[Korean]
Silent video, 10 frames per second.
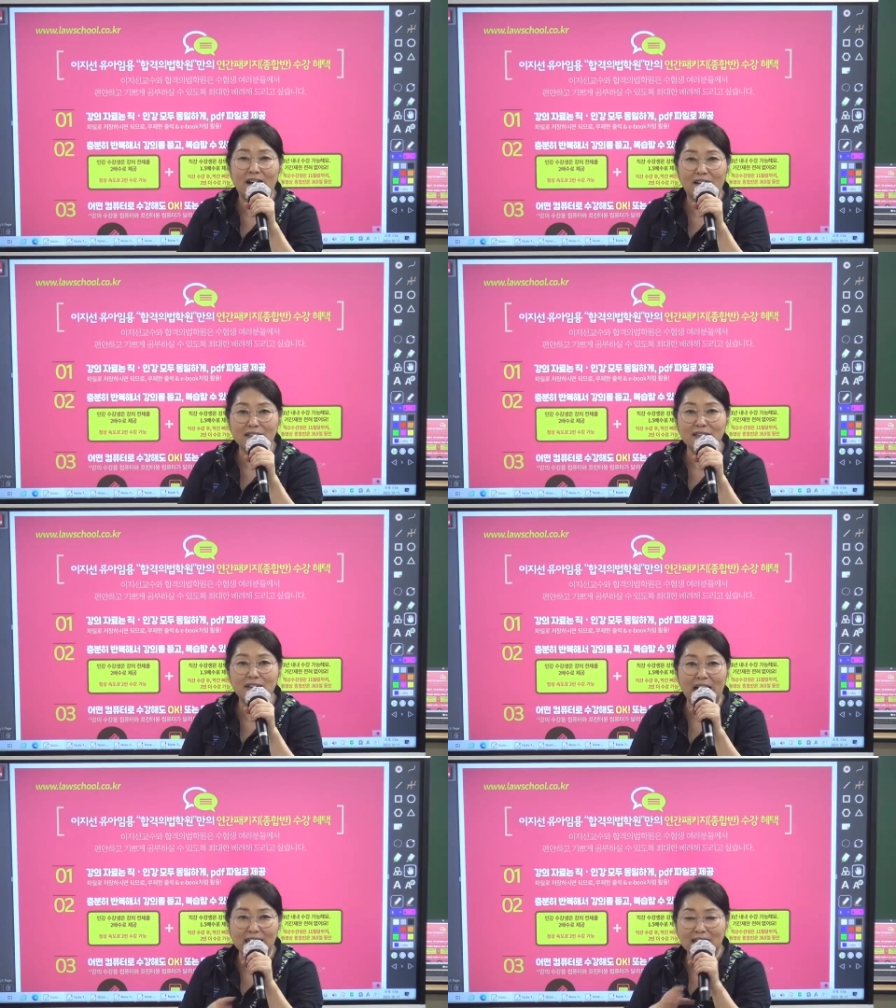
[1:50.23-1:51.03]
어, 그런
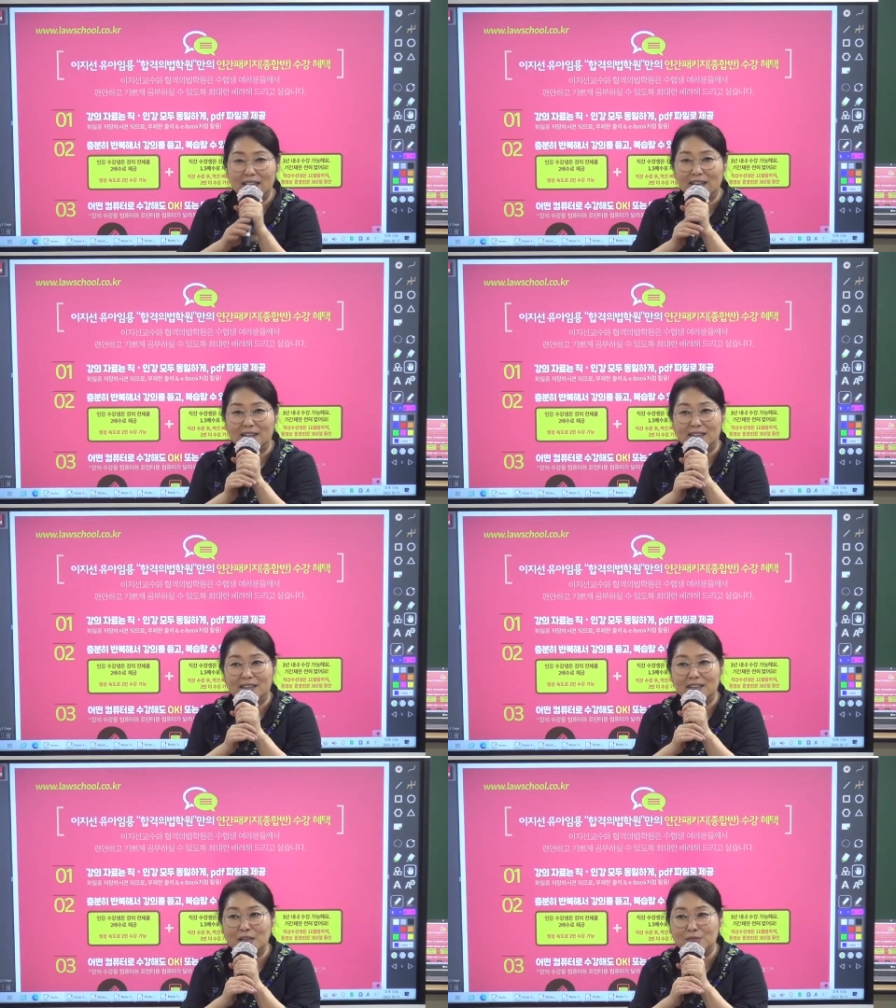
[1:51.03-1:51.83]
강의 혜택을
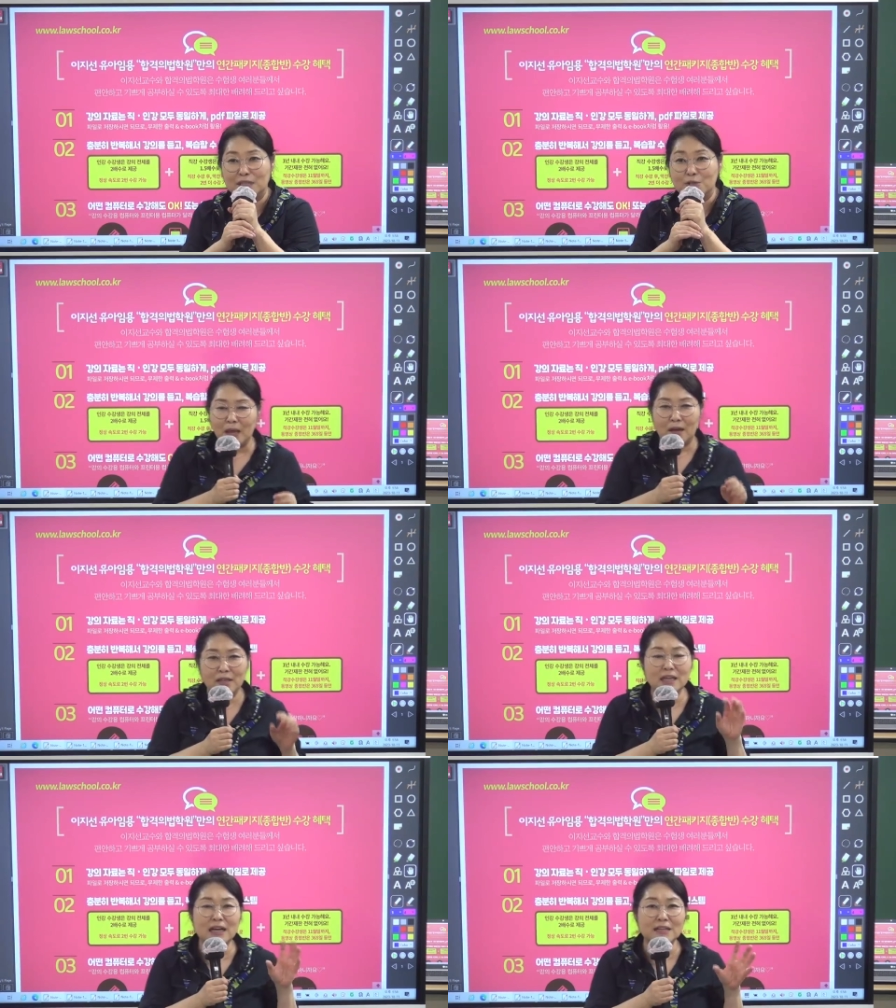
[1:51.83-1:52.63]
드리기 때문에
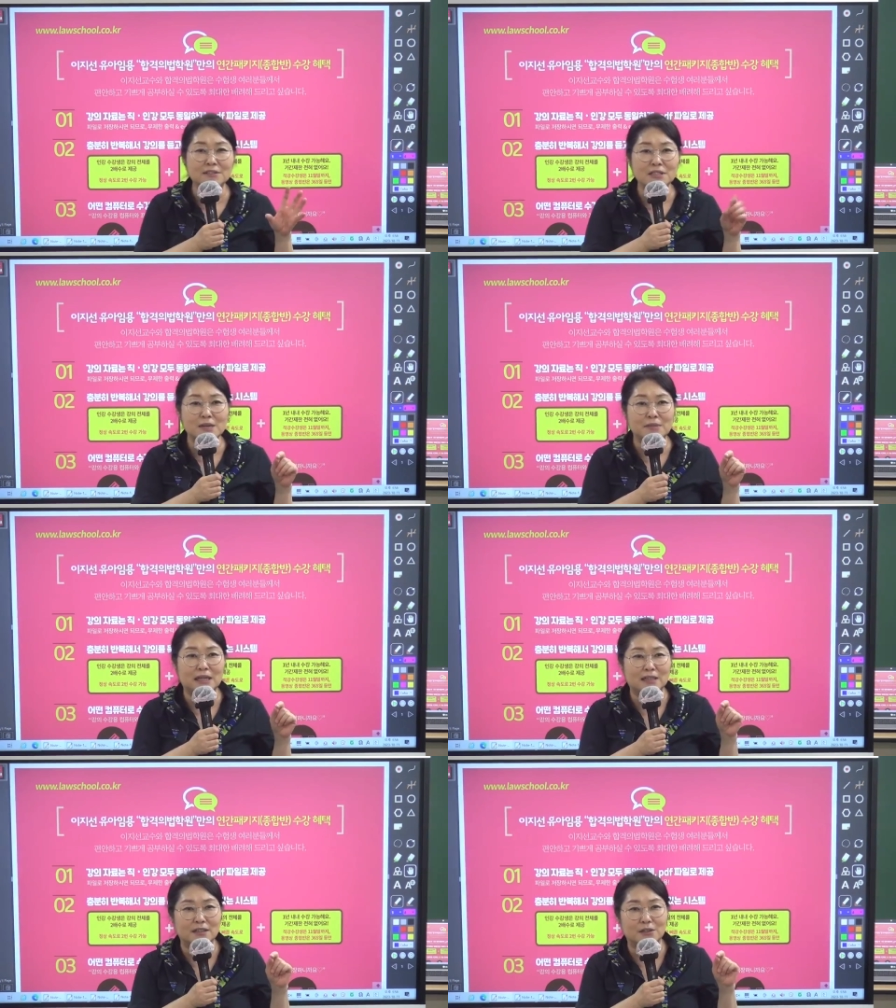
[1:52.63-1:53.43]
어, 인강
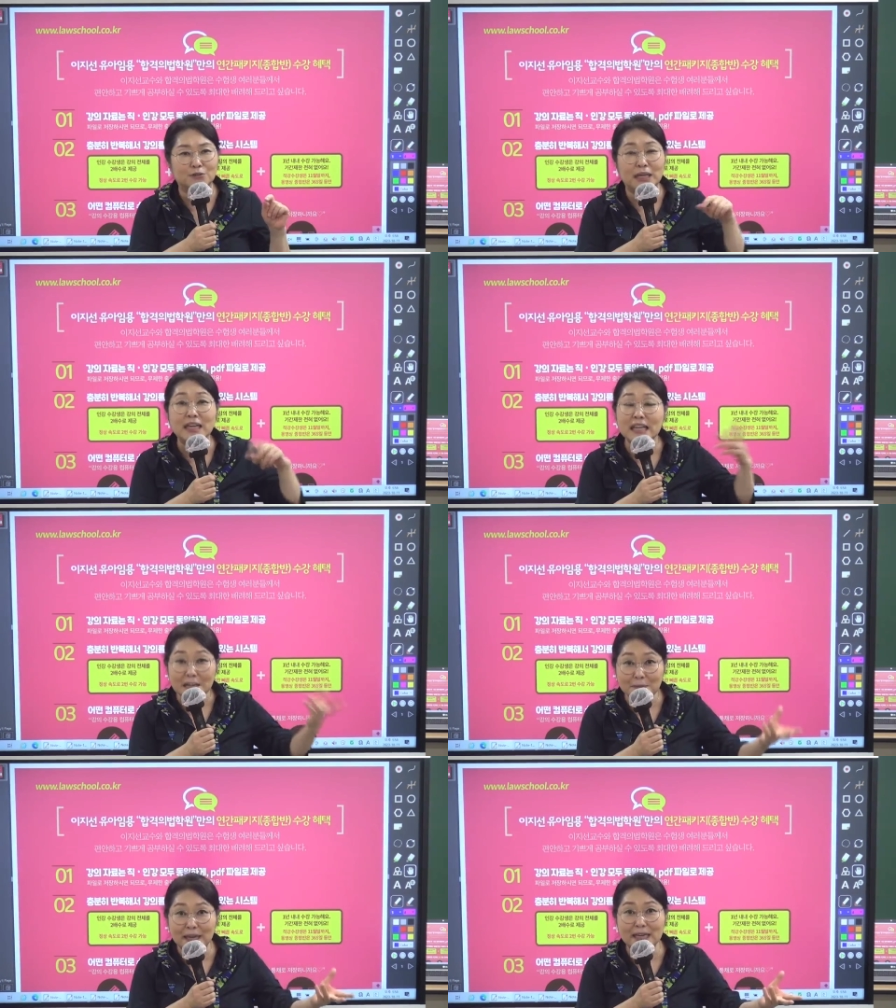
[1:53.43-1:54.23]
선생님들 같은 경우
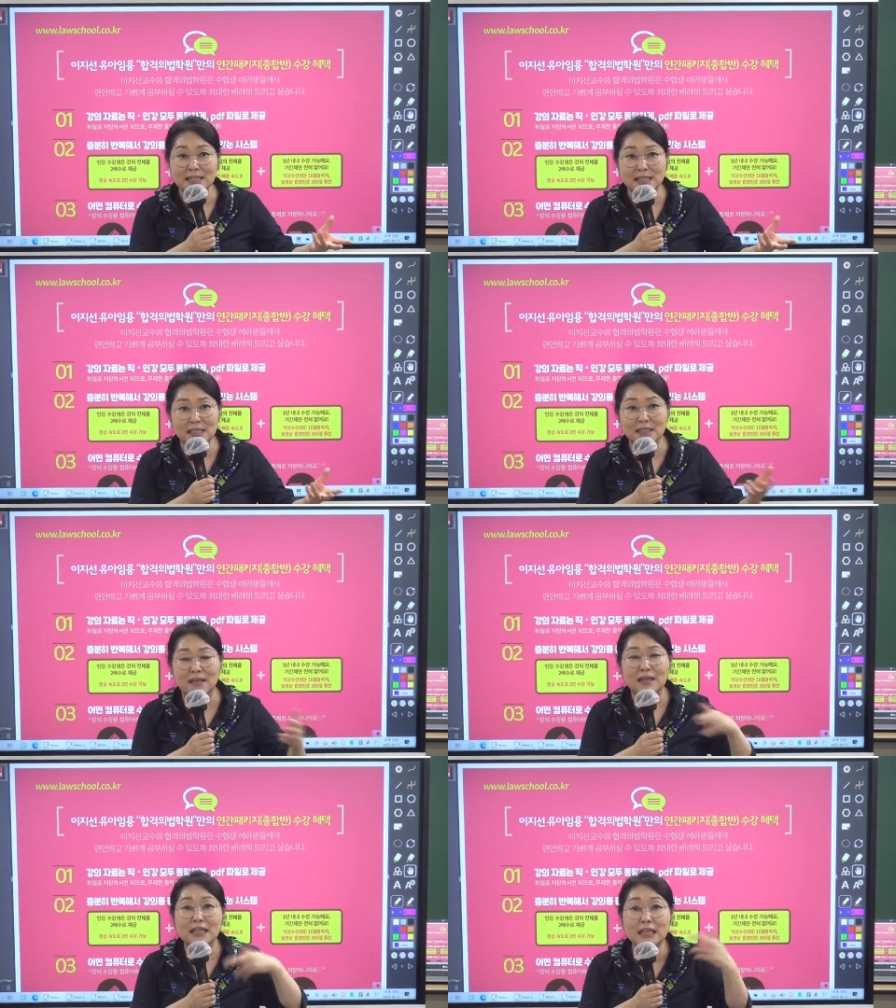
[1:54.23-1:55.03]
인강 패키지는
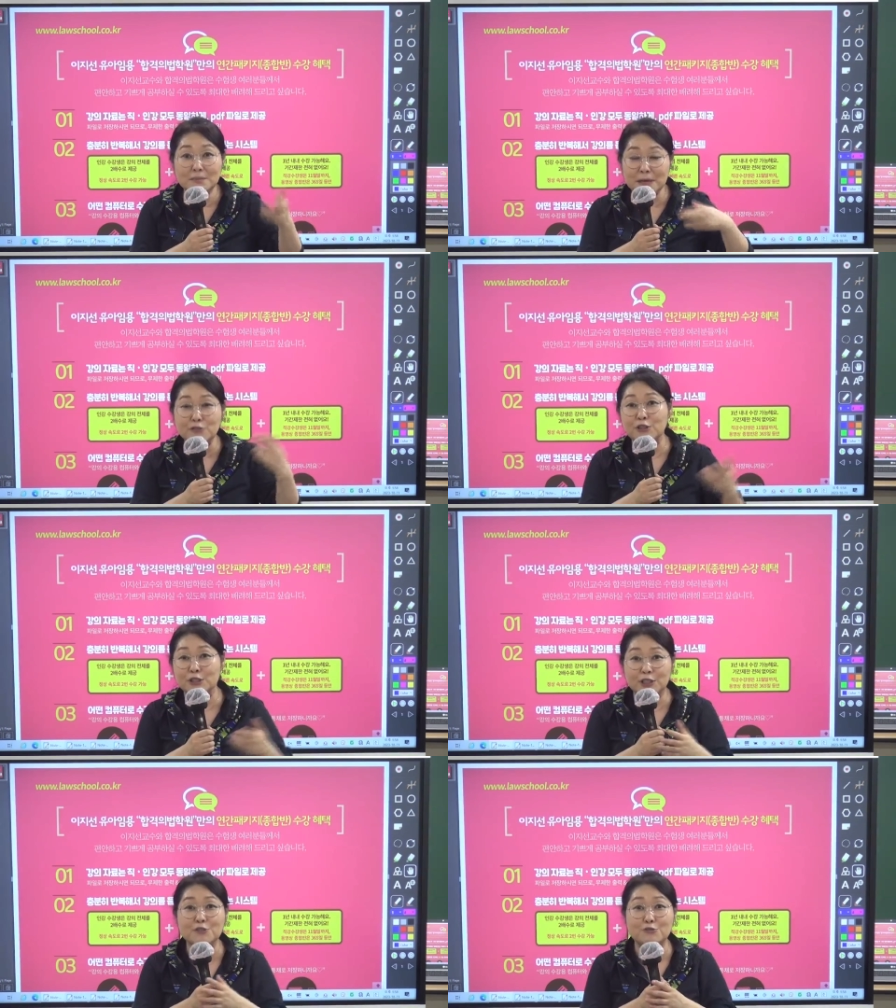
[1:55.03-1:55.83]

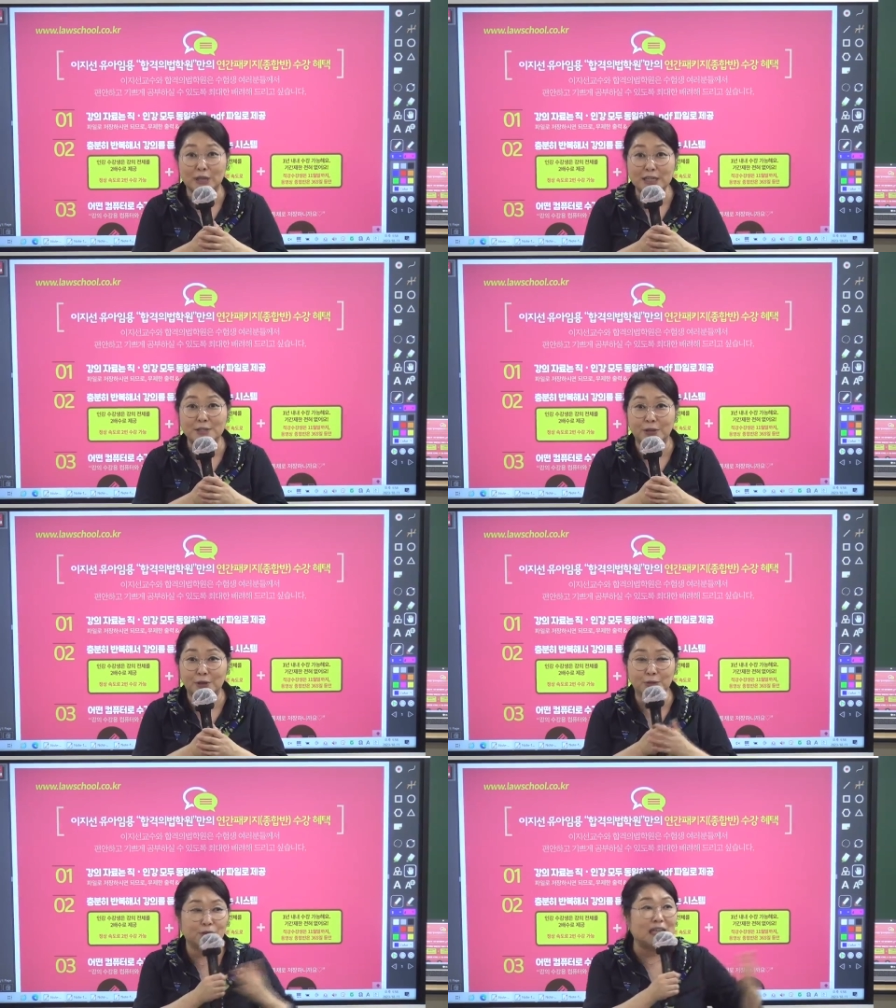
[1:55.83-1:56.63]
2배수를 들을 수가
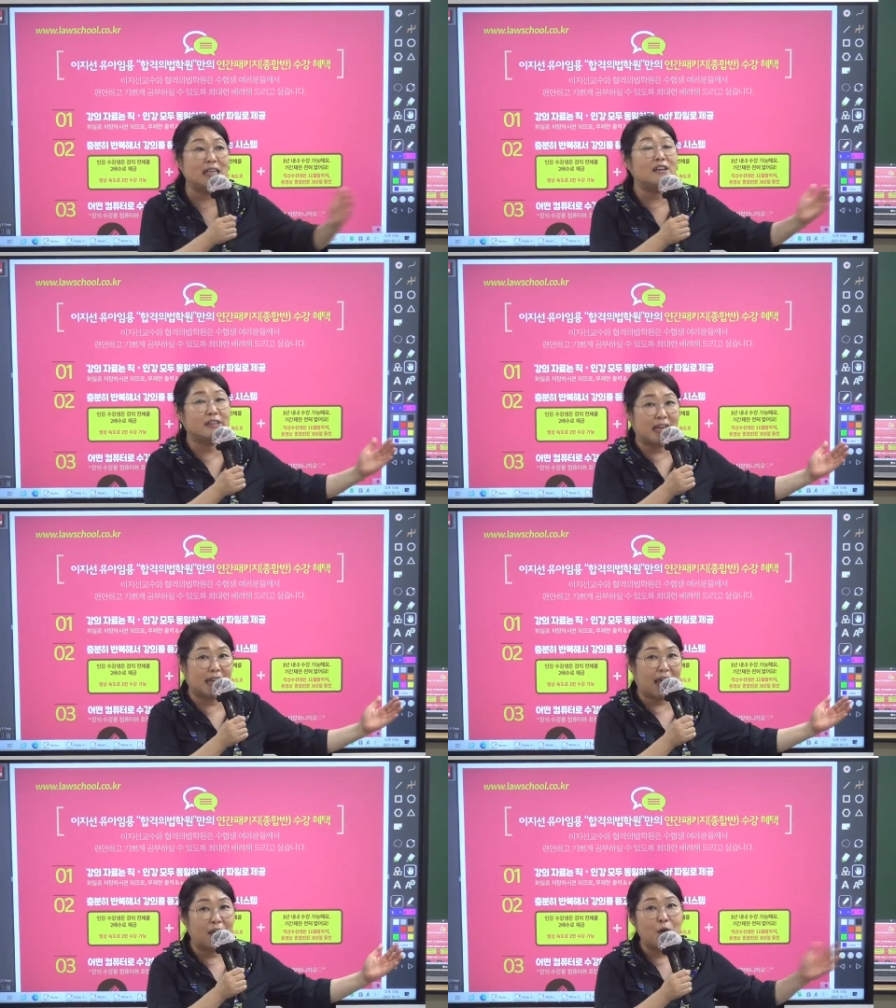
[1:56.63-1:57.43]
있어요. 그것도 1년
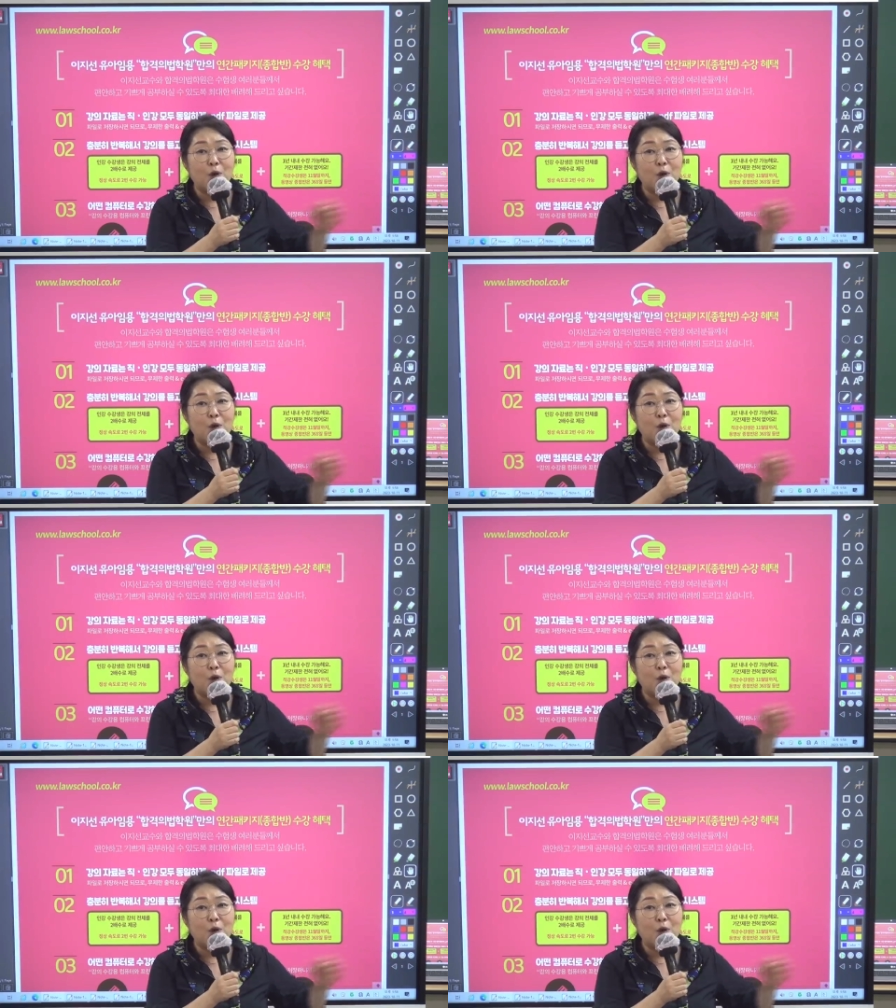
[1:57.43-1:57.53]
내내.